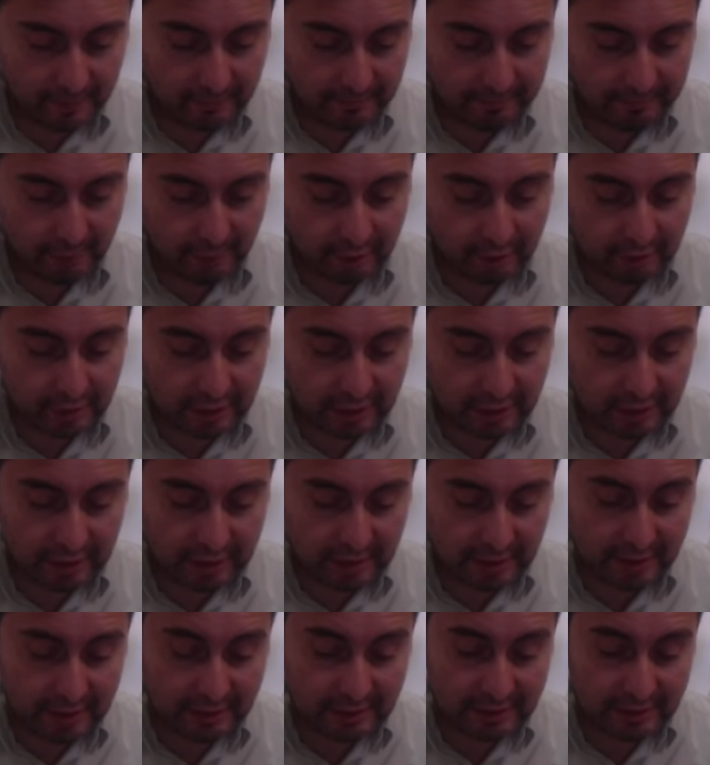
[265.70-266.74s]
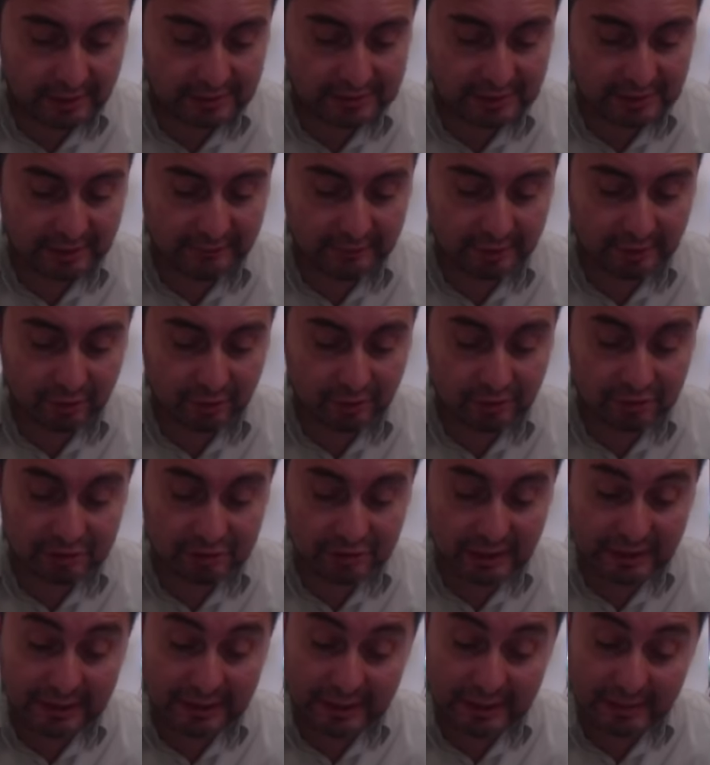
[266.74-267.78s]
Porque el que se
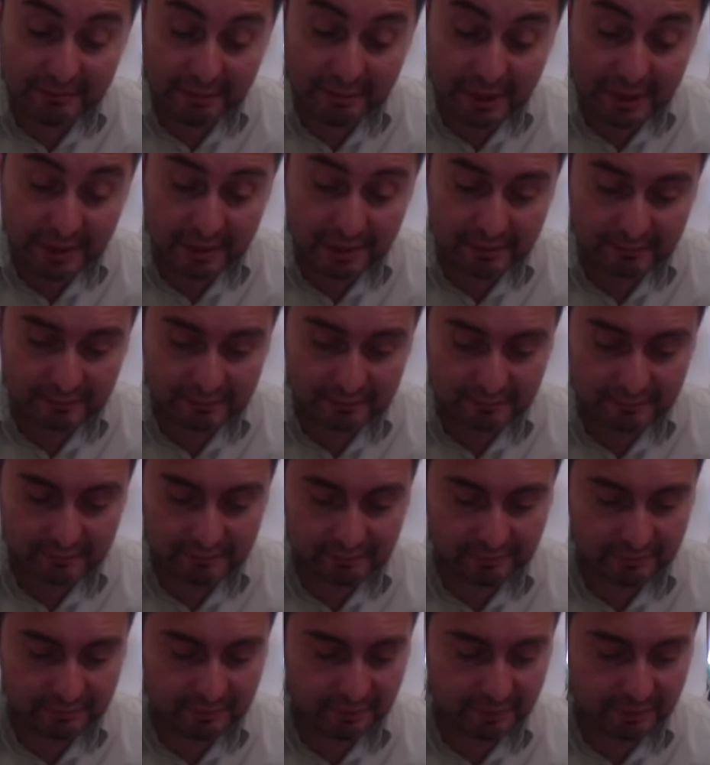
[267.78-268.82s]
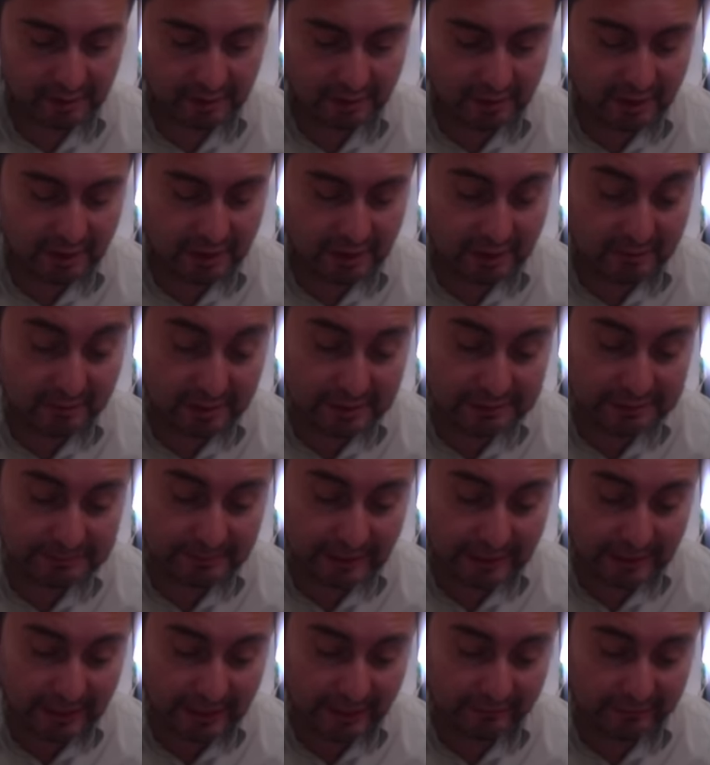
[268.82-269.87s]
avergonzare de mí y de mis
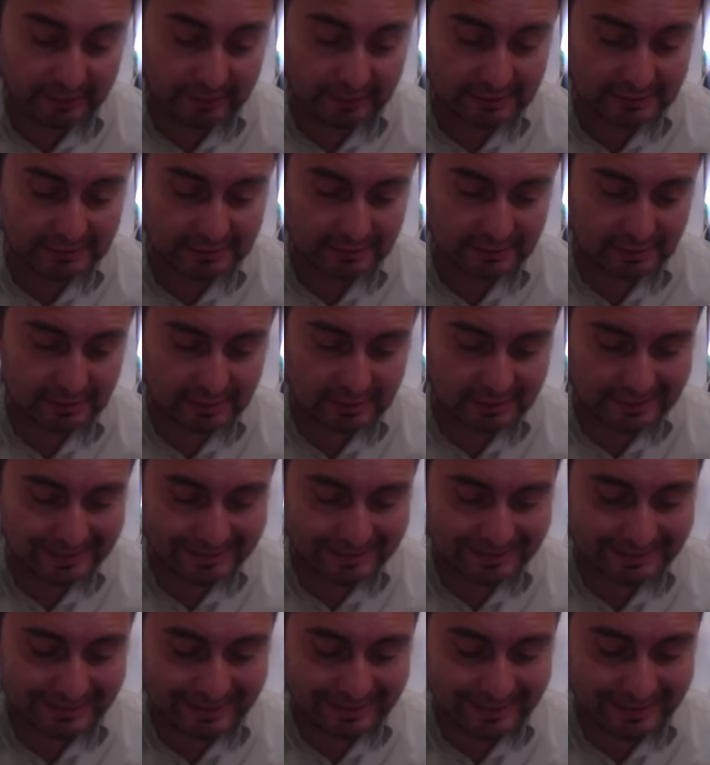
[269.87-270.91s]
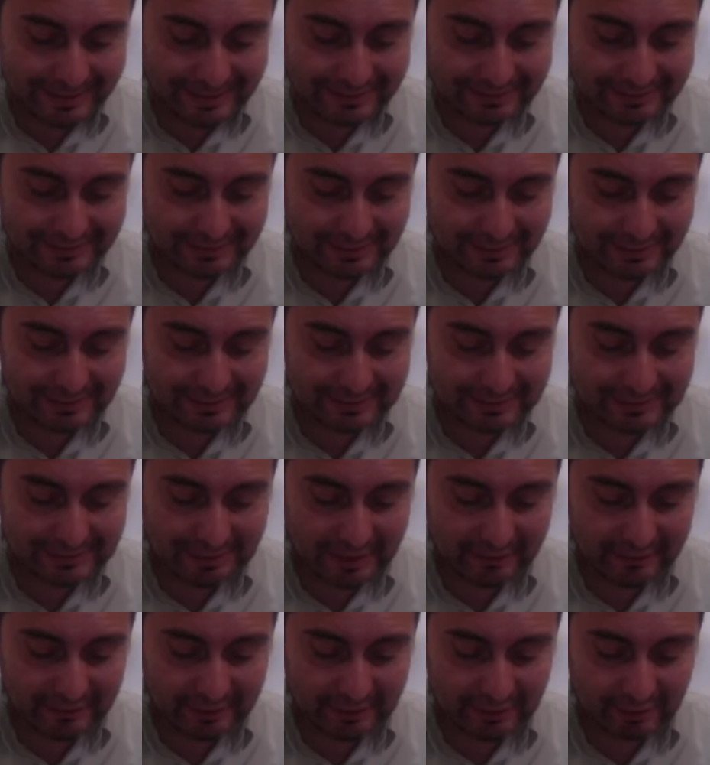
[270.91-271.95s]
palabras, de éste se
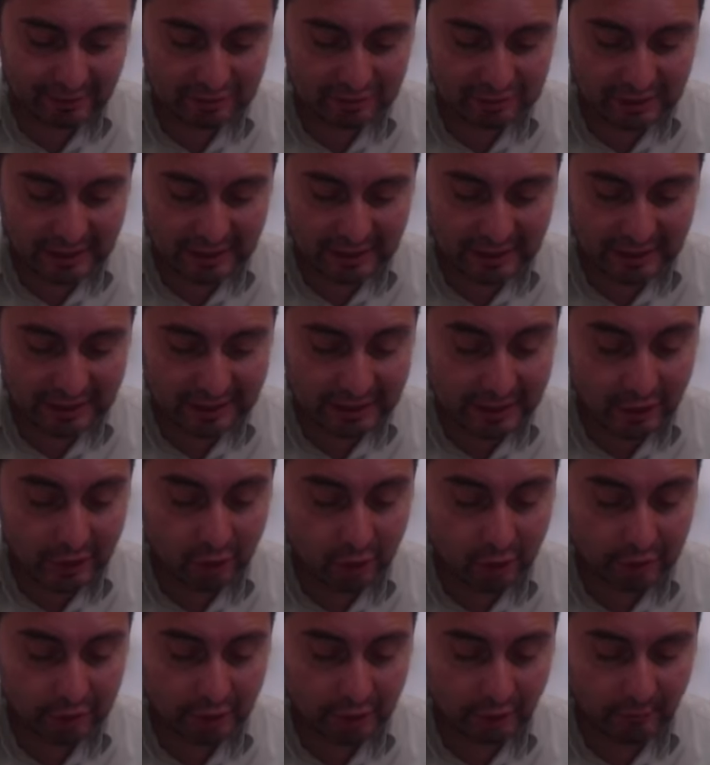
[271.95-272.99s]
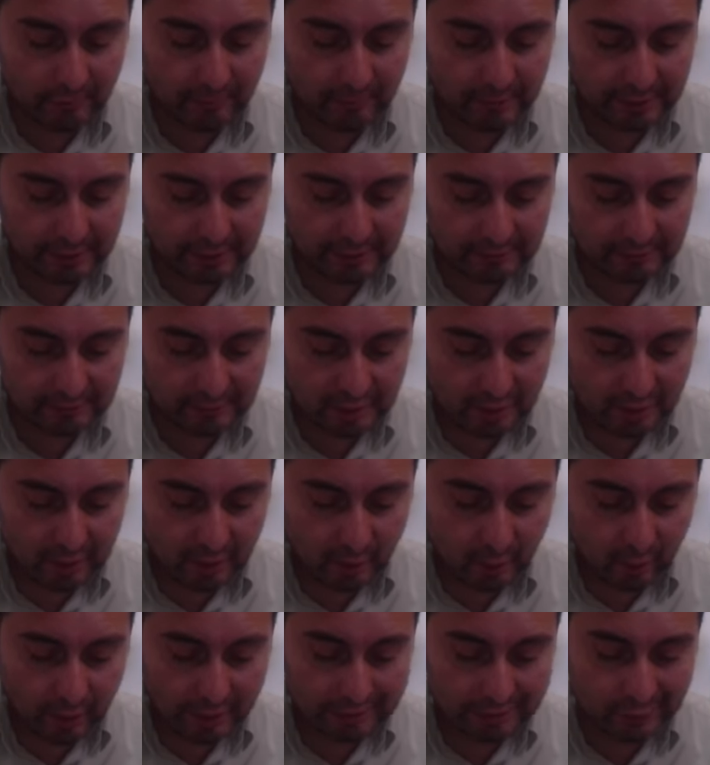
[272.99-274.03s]
avergonzará el Hijo del Hombre,
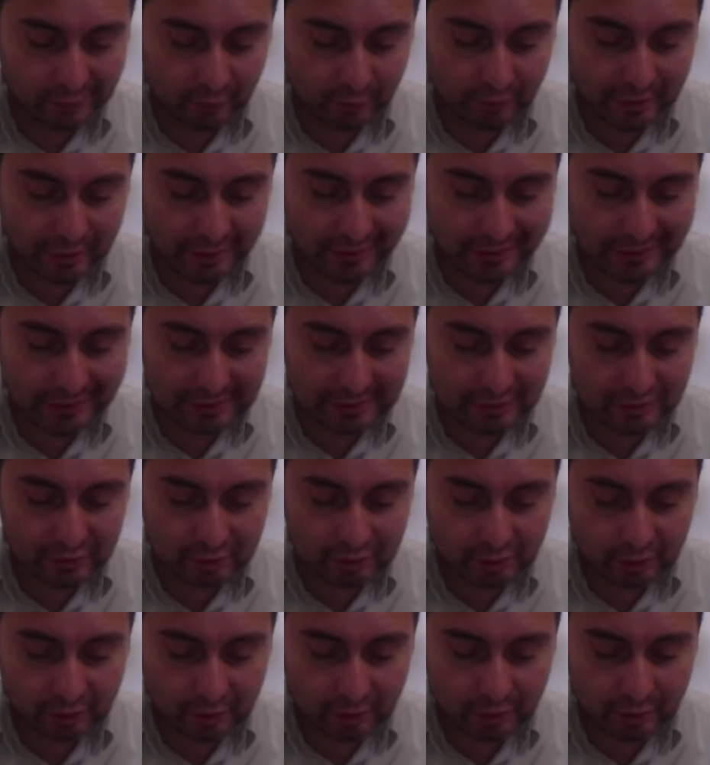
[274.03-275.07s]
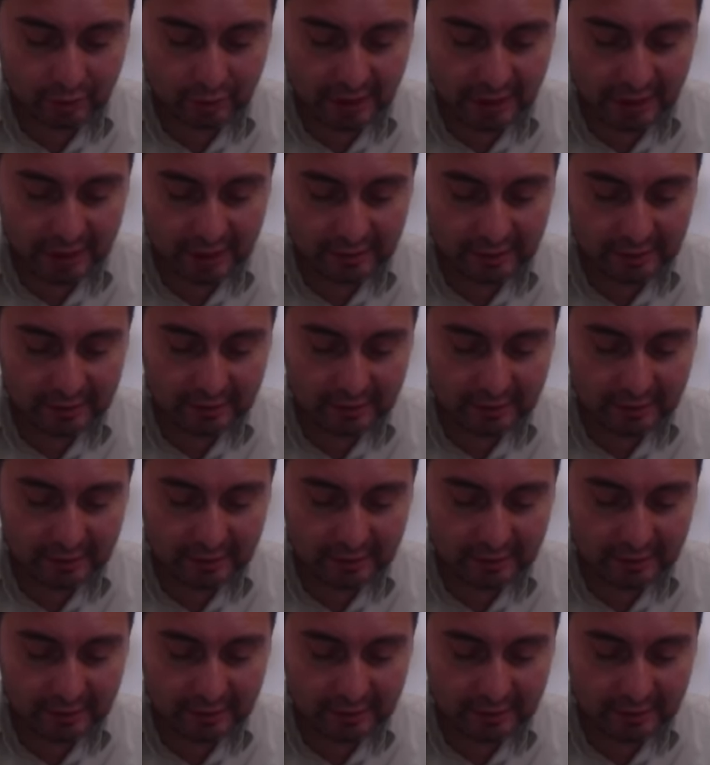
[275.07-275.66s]
cuando venga en su gloria